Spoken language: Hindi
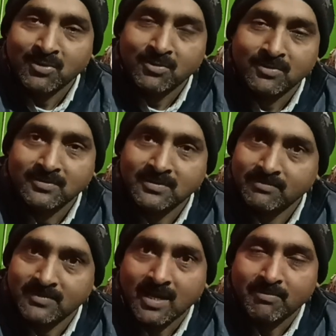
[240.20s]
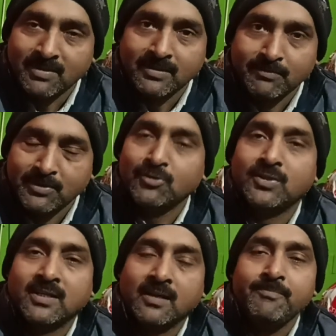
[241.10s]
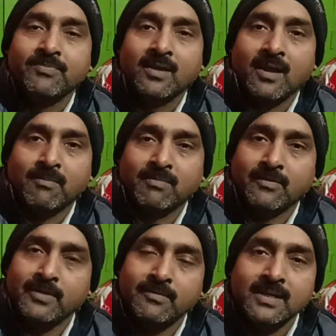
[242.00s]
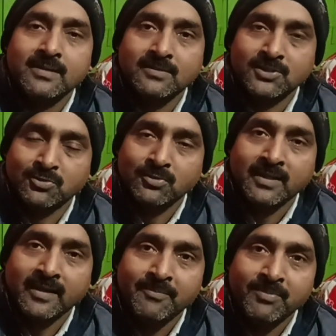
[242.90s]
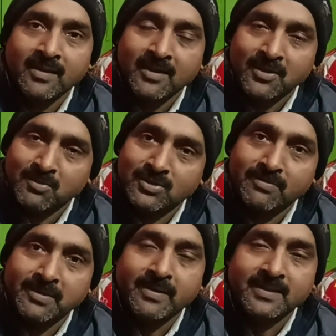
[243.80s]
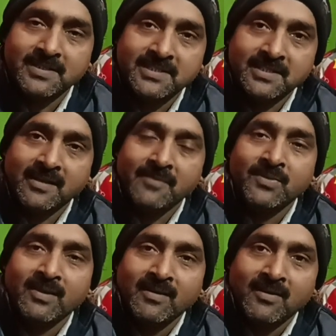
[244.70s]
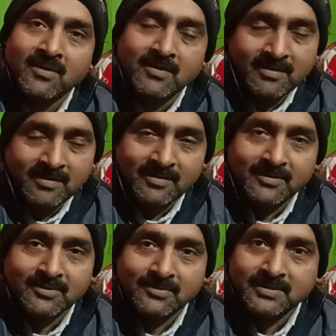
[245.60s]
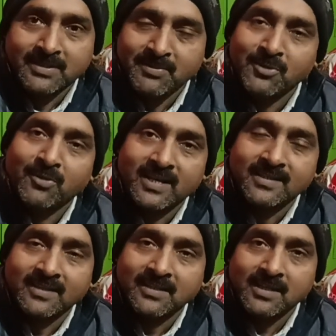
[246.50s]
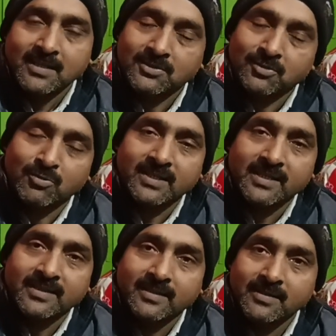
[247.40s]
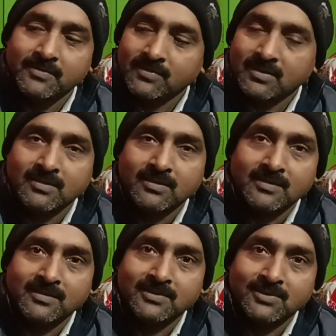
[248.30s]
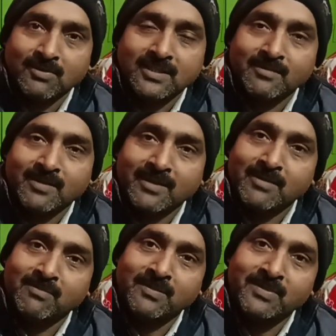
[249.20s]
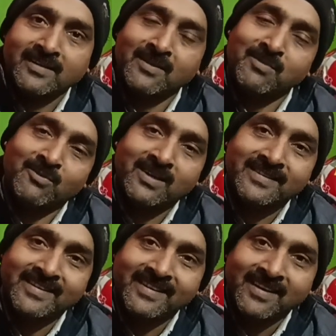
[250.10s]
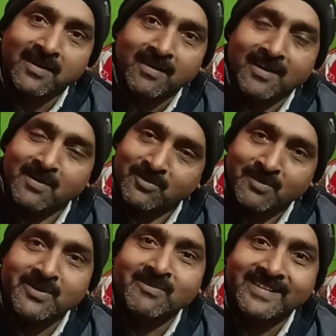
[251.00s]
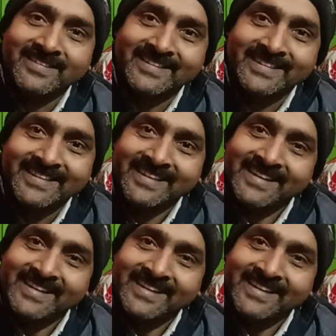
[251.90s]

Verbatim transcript: तो आपने ये वीडियो देखा आपका फीडबैक ज़रूरी है मुझे फीडबैक दीजिएगा और ये वीडियो कैसा लगा है ज़रूर बताइएगा स्वाद के बारे में आप अपने घर बनवाइए हमको भी इन्वाइट करिए